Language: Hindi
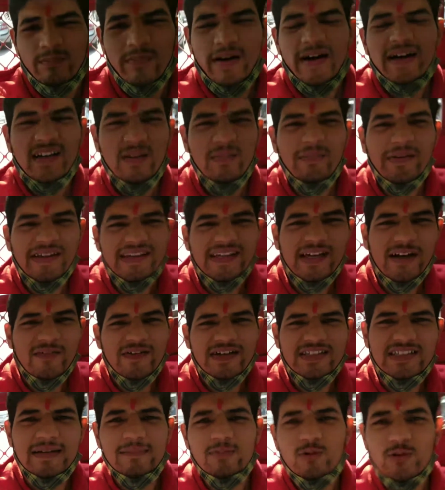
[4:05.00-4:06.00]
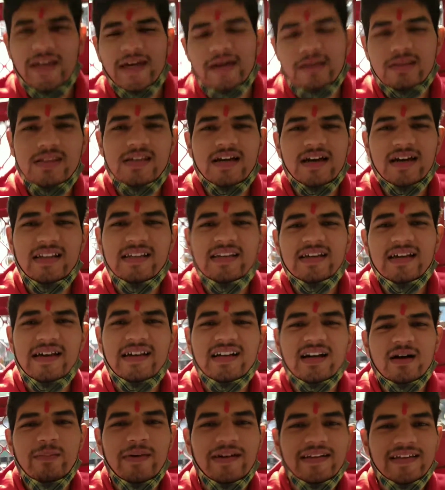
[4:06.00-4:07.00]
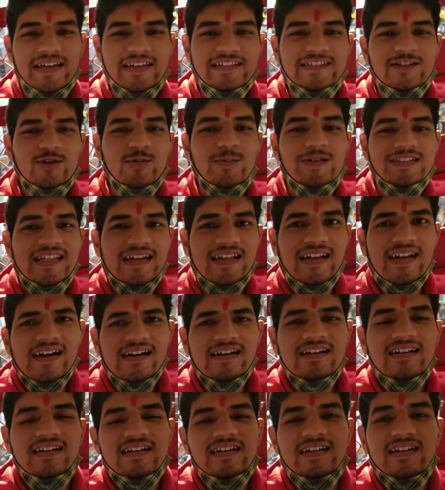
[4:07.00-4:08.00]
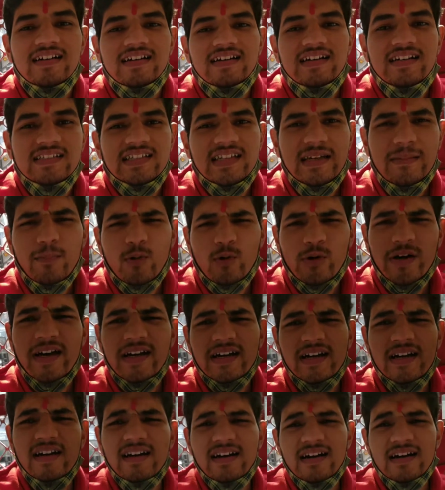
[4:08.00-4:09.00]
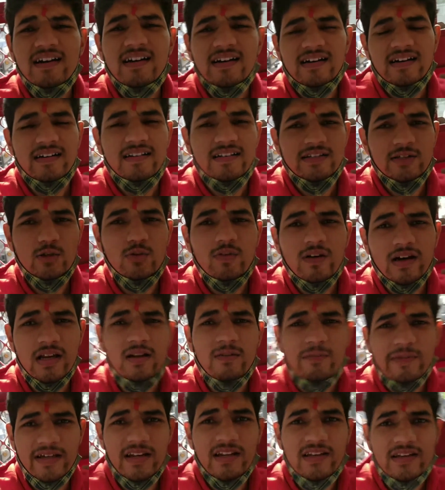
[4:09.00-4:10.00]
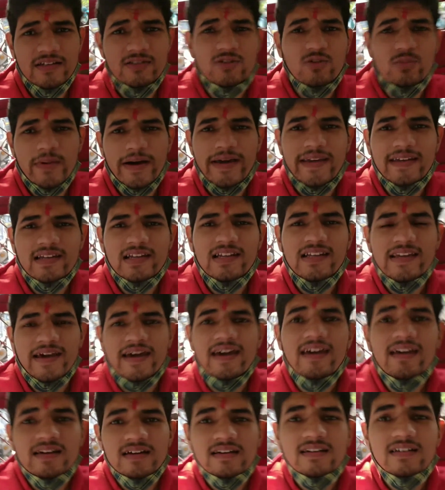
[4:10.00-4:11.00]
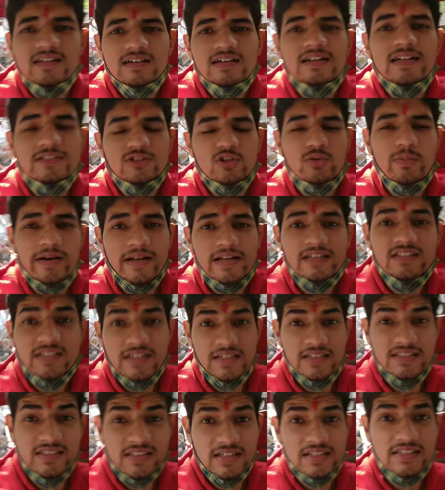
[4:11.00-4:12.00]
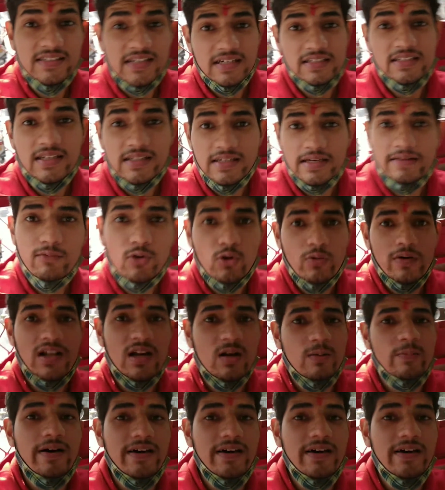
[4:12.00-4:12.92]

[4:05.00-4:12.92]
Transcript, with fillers: है बाकी मेरी आवाज़ आपको कैसी आ रही है कमेंट करके जरूर बताना ये बोया का न्यू वाला मैंने जो माइक लिया है जो मैंने चेंज कर दिया था ये वो वाला